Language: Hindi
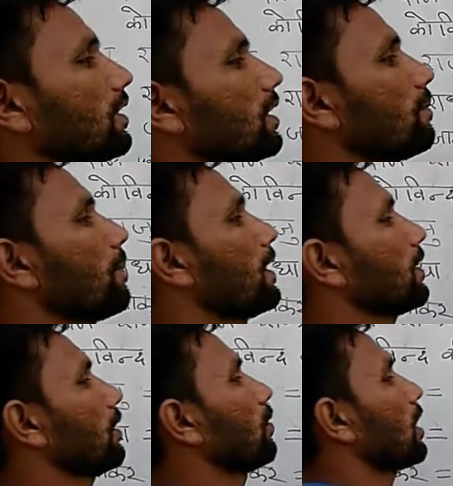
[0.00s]
मीटिंग में
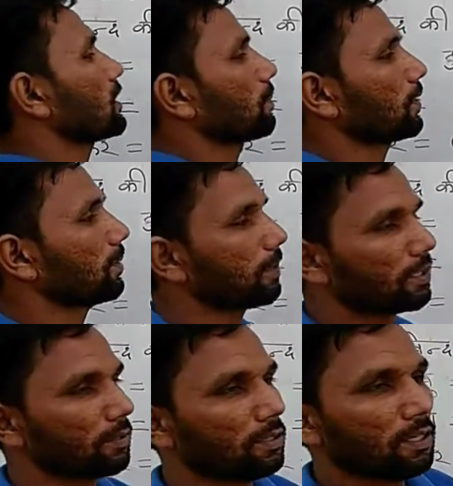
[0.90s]
बैठकर इन्होंने राष्ट्रपति
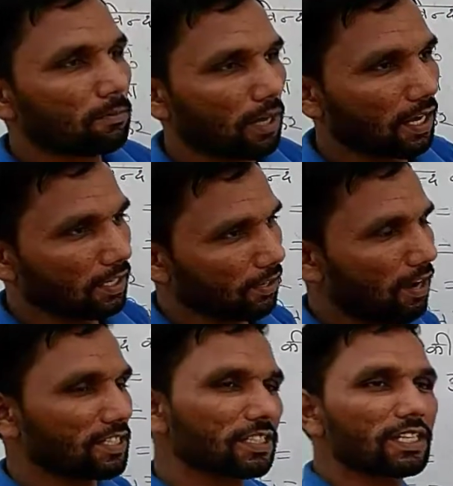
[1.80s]
पद पर
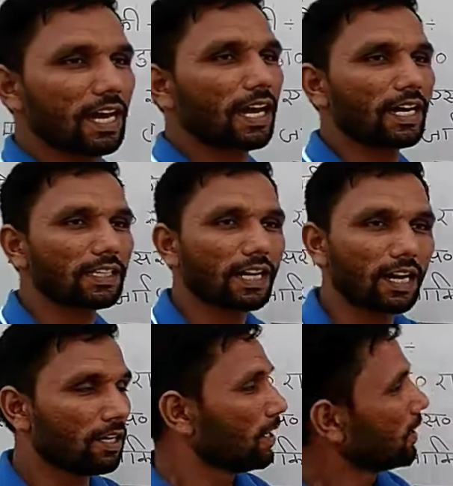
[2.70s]
निर्वाचित किया गया था